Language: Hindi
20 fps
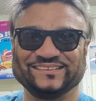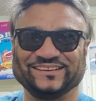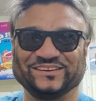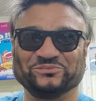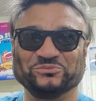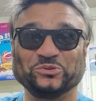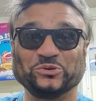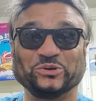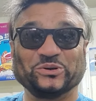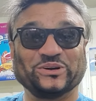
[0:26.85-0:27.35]

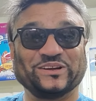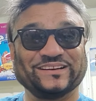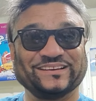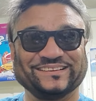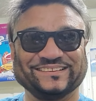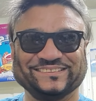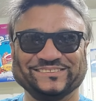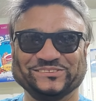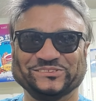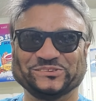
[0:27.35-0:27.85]
हम तो
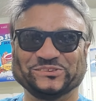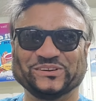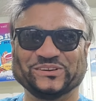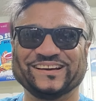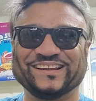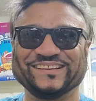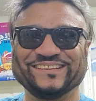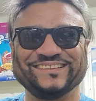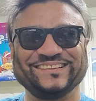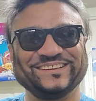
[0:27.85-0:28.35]
हल जो
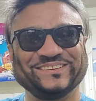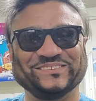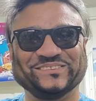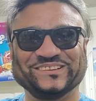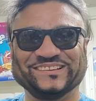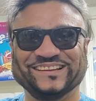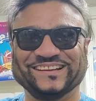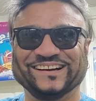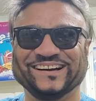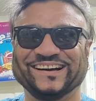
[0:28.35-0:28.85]
करते हैं
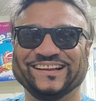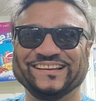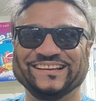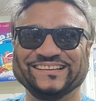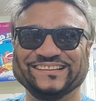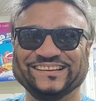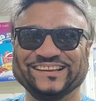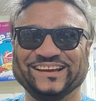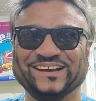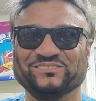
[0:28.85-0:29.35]
वही दिखा
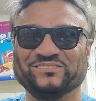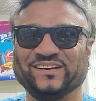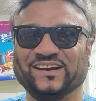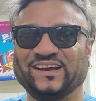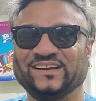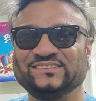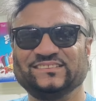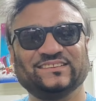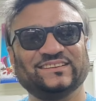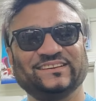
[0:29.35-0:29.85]
देते हैं हम
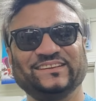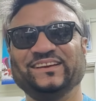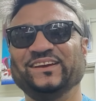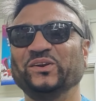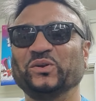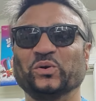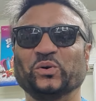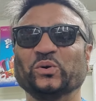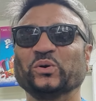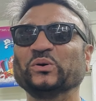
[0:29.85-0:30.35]
ऐसे नहीं
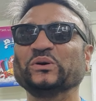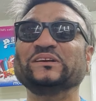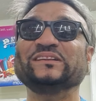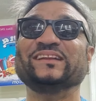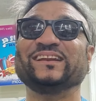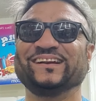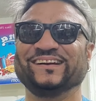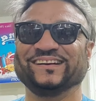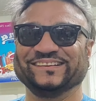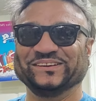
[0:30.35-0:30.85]
है लोगों की
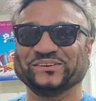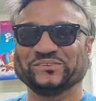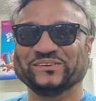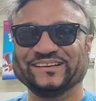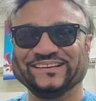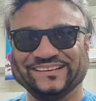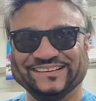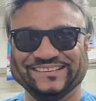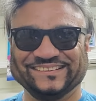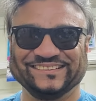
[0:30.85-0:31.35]
तरह नहीं है
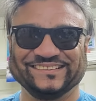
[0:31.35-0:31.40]
भाई